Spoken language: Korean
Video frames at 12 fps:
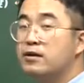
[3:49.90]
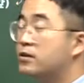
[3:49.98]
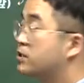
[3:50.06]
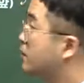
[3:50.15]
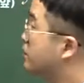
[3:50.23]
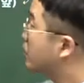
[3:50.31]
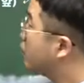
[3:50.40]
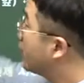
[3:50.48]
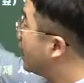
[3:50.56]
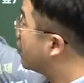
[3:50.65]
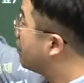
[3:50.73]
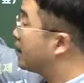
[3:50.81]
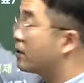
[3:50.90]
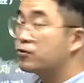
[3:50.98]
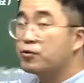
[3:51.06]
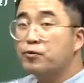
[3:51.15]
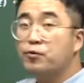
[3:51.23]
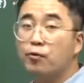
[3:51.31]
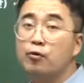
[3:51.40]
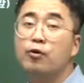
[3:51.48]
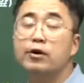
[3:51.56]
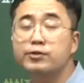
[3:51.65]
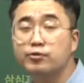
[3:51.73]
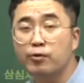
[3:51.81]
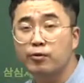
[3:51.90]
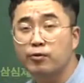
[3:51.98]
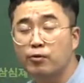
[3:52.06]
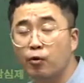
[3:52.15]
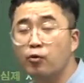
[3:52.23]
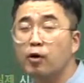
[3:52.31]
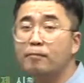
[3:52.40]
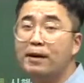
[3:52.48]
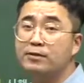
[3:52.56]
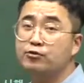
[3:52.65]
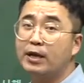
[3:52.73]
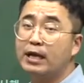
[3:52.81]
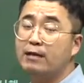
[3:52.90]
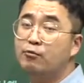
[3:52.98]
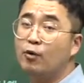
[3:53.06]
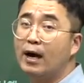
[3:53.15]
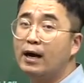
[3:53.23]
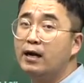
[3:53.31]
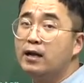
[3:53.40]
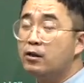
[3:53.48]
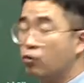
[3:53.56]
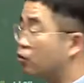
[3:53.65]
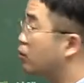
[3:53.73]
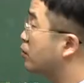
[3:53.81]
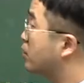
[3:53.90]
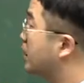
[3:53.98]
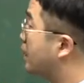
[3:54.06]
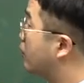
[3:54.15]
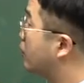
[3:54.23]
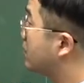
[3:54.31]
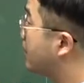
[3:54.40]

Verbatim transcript: 그때 서론 강경파 아니고 서론 온건 쪽, 온건파 중의 일부와 노론들을 데리고